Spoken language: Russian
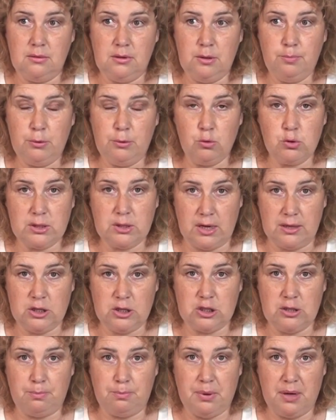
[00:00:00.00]
И плюс,
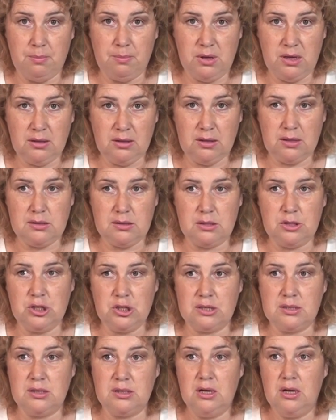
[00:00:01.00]
конечно, поминки
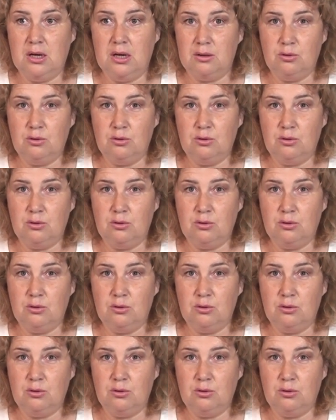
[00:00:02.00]
сейчас,